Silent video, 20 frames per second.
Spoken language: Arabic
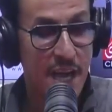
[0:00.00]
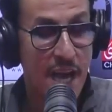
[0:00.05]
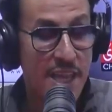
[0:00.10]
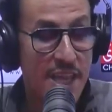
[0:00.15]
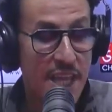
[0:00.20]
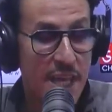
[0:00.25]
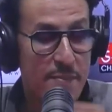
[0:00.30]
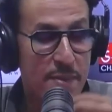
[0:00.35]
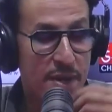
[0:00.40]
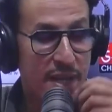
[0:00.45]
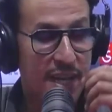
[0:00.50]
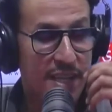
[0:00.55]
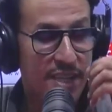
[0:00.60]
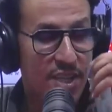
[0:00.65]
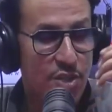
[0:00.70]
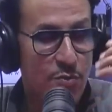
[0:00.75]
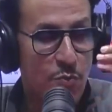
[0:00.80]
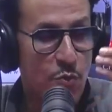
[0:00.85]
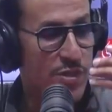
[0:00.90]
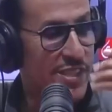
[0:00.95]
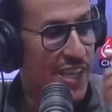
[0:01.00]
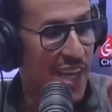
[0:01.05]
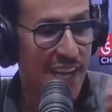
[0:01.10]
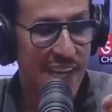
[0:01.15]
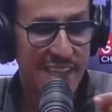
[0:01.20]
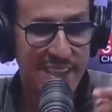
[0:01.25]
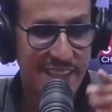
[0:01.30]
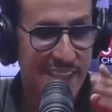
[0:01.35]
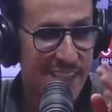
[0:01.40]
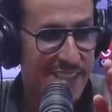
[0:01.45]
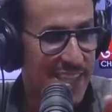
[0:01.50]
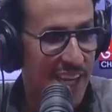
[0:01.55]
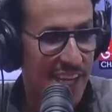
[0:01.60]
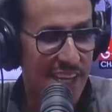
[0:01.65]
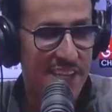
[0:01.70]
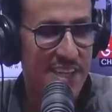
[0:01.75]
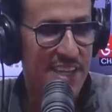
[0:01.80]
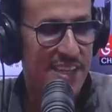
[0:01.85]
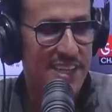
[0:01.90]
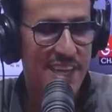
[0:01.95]
انا ما كنديرش موسيقى غدير
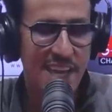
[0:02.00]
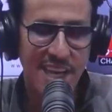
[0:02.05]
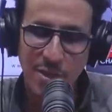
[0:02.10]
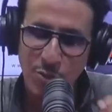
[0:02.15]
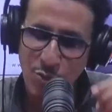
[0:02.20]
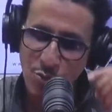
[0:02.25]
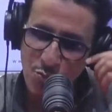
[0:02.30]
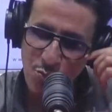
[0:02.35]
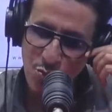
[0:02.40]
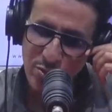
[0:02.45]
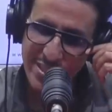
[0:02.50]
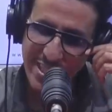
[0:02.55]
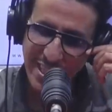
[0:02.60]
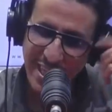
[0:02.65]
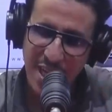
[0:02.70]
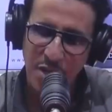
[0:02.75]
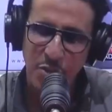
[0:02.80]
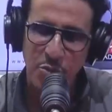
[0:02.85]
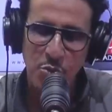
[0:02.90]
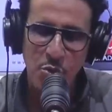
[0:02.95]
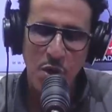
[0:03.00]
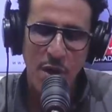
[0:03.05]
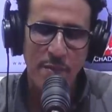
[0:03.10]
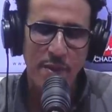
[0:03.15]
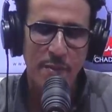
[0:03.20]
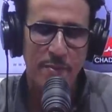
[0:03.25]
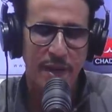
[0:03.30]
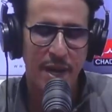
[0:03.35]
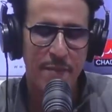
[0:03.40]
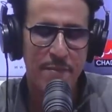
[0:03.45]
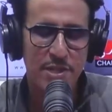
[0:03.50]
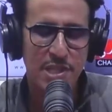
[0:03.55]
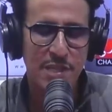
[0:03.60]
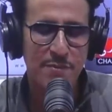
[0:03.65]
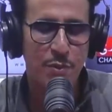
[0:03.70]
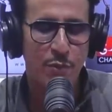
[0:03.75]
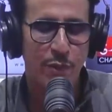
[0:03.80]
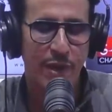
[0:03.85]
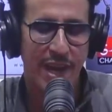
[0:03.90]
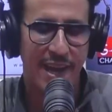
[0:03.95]
التحيه ديالك وموسيقى قولوها من البرنامج
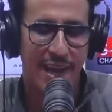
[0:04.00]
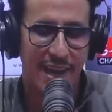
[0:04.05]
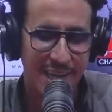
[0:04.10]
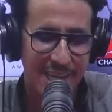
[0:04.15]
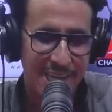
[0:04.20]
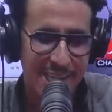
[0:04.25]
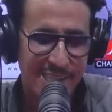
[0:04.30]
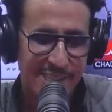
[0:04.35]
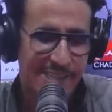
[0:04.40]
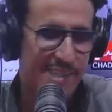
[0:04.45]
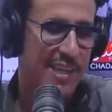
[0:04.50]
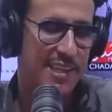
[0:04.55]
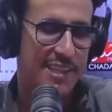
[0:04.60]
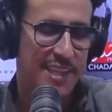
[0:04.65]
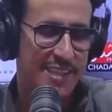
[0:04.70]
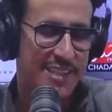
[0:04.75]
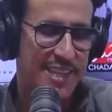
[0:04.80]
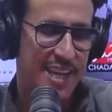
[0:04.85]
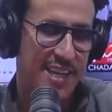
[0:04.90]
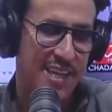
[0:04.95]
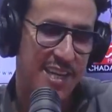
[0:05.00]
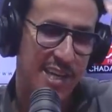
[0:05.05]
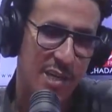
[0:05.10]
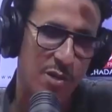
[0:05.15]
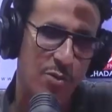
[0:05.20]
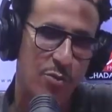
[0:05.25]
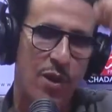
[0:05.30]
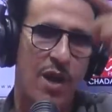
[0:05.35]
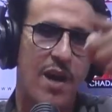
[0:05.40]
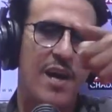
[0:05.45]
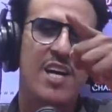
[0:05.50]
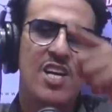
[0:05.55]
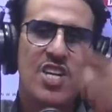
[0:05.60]
من ورايا سير دير التحيه الاولى